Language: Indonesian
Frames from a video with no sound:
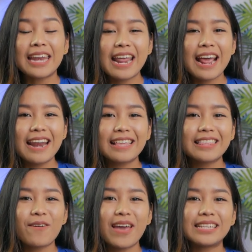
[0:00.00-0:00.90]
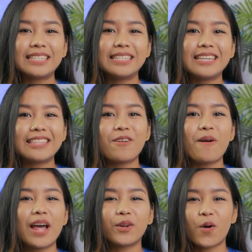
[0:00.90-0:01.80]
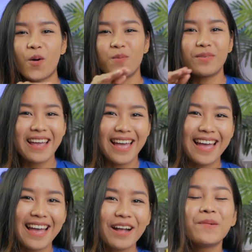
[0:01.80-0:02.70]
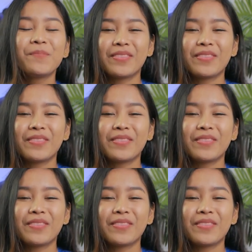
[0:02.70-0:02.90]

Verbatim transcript: Dan ada TWS GT1 Cobra